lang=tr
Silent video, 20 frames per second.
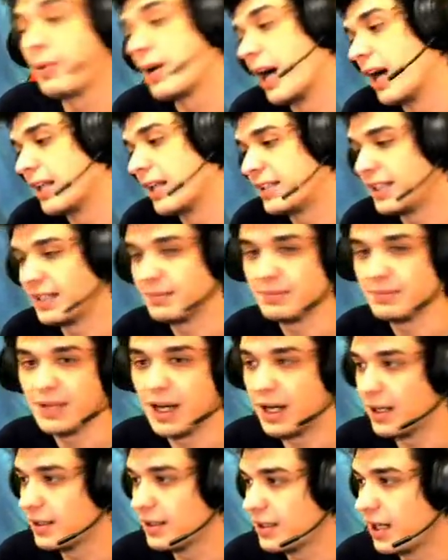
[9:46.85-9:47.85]
katilim
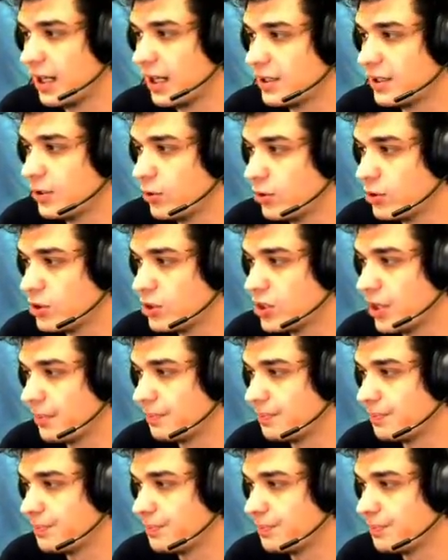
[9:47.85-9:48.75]
ya. Katil oynayacağım.